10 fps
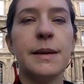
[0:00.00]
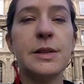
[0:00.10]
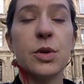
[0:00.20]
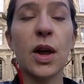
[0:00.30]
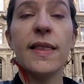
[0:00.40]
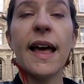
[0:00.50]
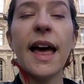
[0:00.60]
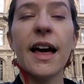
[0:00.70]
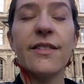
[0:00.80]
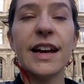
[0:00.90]
Mais sur
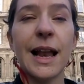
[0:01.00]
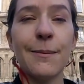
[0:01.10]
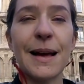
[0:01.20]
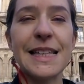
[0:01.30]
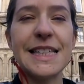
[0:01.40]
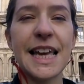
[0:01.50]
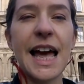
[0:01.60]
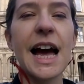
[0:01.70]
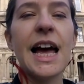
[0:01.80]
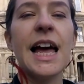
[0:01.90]
Terre, avec la
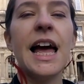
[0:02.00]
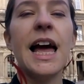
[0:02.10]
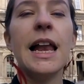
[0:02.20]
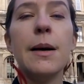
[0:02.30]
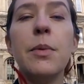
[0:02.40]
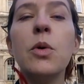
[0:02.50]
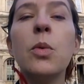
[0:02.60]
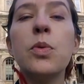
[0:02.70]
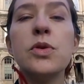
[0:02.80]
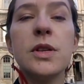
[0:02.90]
matière, elle a
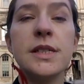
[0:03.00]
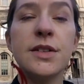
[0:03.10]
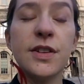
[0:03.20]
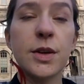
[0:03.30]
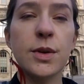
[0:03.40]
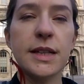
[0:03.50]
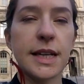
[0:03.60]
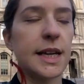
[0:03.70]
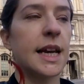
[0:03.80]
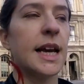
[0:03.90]
beaucoup plus de
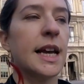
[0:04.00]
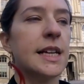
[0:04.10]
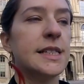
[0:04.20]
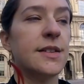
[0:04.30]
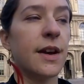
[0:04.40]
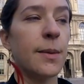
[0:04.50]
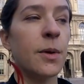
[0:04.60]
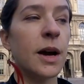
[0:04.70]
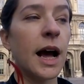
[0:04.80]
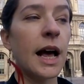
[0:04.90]
difficultés. Et c'est
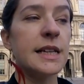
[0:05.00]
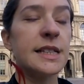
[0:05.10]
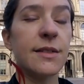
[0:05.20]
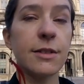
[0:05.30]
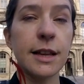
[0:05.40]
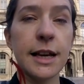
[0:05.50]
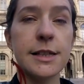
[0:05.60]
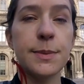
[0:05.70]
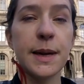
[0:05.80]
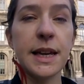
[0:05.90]
vraiment grâce à votre
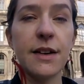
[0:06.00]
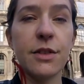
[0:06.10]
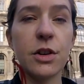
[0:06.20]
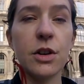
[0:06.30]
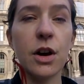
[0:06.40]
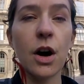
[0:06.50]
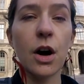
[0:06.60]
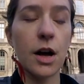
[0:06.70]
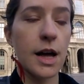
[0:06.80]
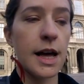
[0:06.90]
esprit et à votre
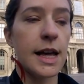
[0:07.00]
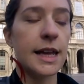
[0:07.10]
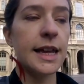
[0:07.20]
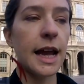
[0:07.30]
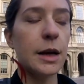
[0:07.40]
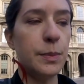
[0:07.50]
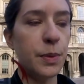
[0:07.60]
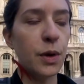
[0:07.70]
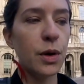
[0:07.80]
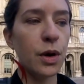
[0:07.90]
corps qu'elle
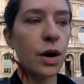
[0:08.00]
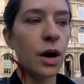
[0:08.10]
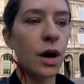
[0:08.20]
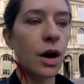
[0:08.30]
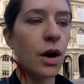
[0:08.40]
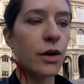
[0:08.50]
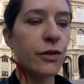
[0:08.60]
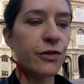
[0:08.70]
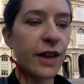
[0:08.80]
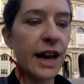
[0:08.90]
peut euh,
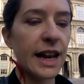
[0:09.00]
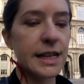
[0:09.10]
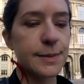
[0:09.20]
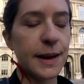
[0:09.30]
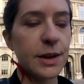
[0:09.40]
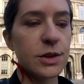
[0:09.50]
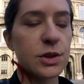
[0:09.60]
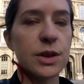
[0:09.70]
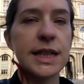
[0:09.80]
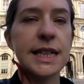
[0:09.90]
faire
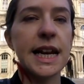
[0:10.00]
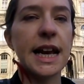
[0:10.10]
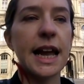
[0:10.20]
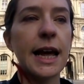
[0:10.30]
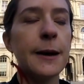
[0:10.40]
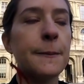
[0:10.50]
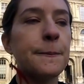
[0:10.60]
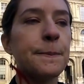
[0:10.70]
l'expérience de qui elle est,